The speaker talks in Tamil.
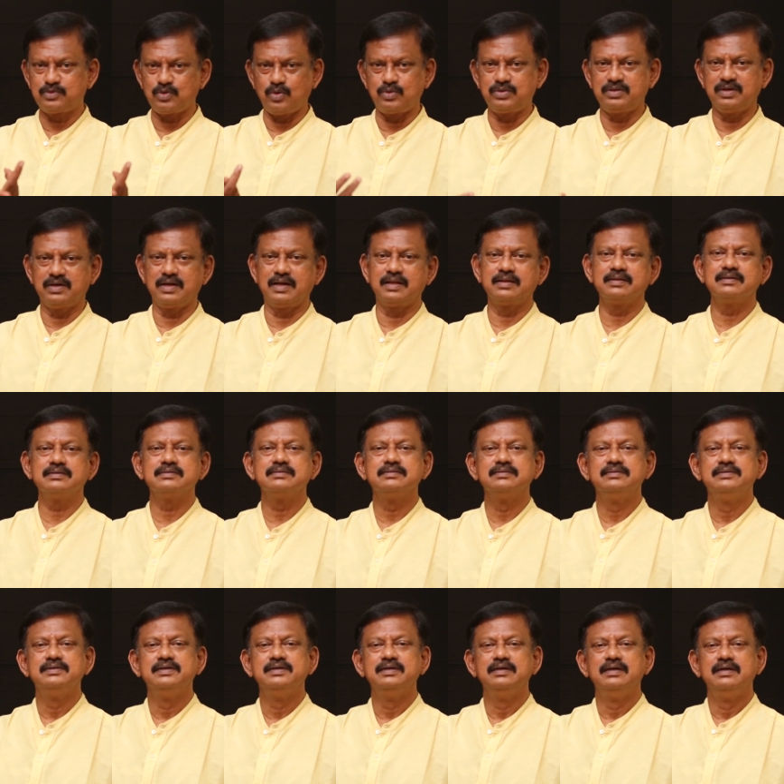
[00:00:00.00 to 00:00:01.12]
தோன்றுகிறது
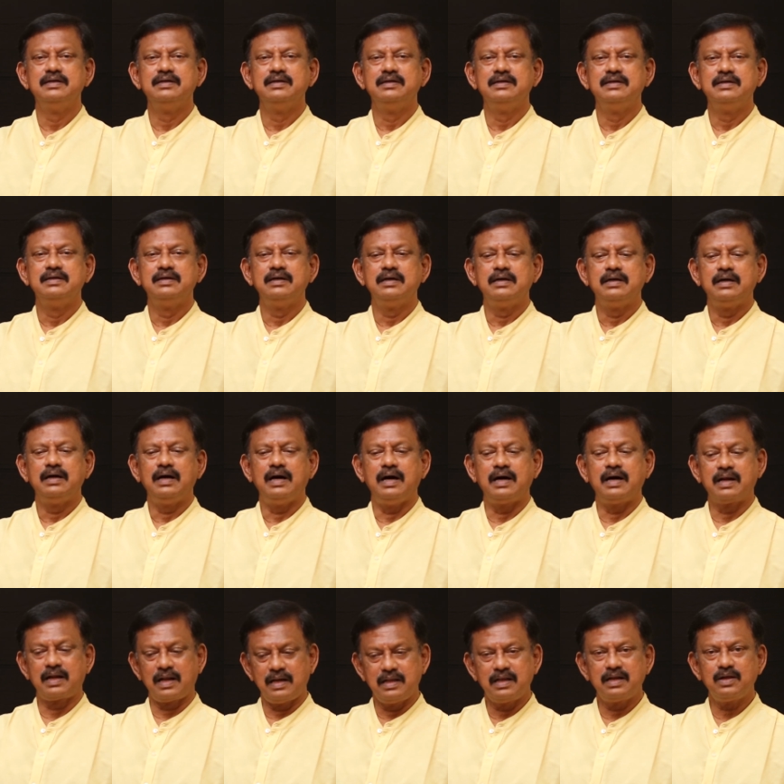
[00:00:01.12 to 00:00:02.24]

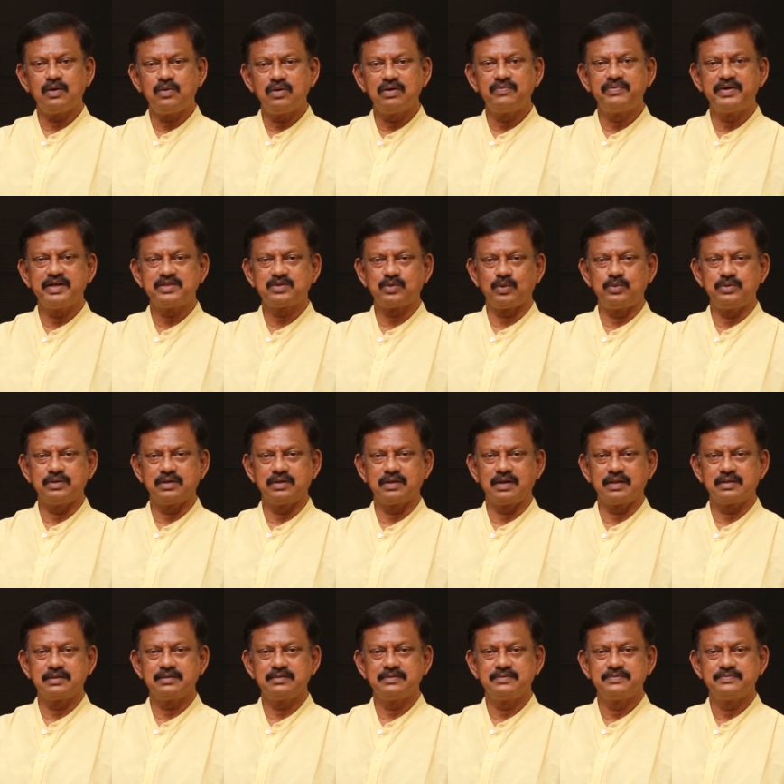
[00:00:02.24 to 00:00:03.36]
ஆனால் எனக்கு ஒரு விடை
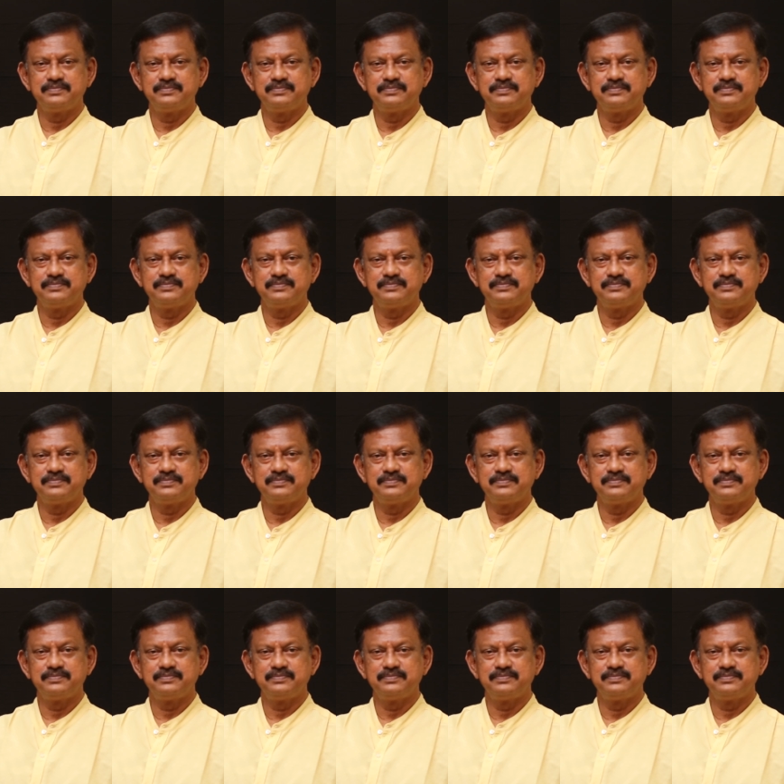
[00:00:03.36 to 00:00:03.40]
தோன்றுகிறது